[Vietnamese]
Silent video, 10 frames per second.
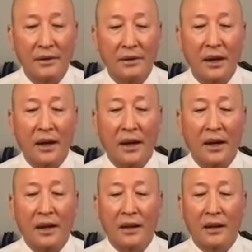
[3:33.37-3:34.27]

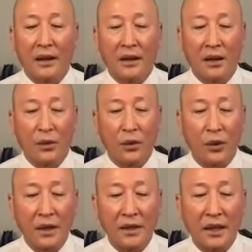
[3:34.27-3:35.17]
Và cái điều
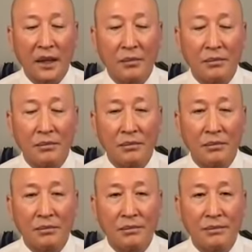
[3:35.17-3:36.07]
anh chị em
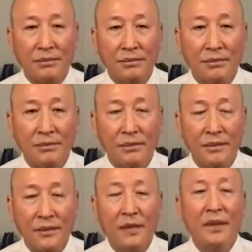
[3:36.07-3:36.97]

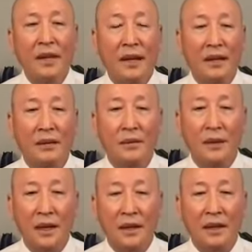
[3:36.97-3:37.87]
đến với năng lượng gốc
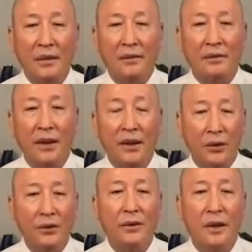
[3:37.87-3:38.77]
là anh chị em phải
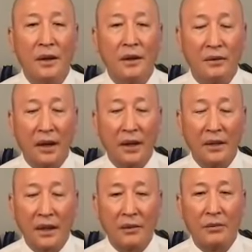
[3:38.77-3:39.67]
hiểu và
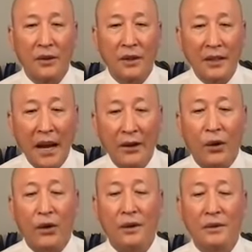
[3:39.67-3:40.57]
anh chị em phải
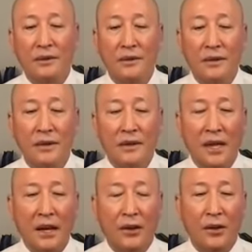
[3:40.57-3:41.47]

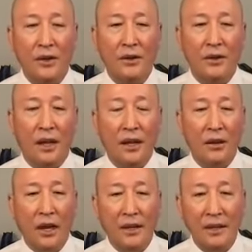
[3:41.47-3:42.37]
thay đổi để
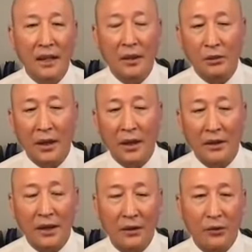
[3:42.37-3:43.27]
cho anh chị em là
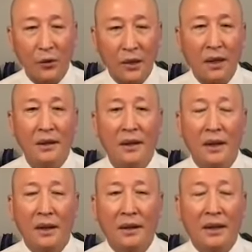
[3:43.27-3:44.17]
người hạnh phúc nhất,
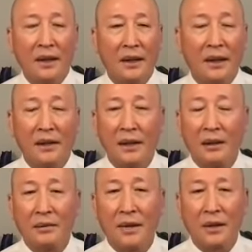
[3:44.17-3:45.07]
gia đình anh chị
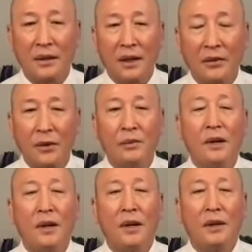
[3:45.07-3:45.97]
em là người hạnh phúc,
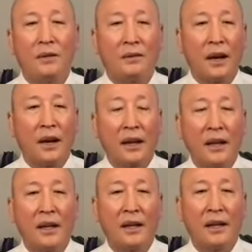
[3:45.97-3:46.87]
và
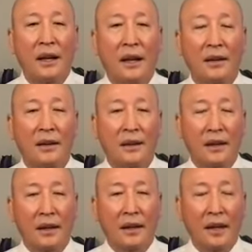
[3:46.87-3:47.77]
kế đến là
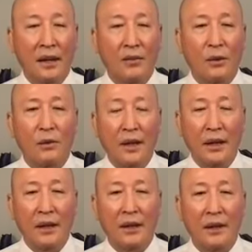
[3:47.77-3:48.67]
cái hạnh phúc
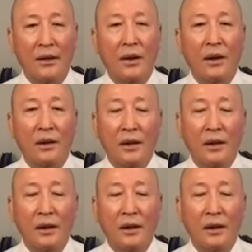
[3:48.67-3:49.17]
này nó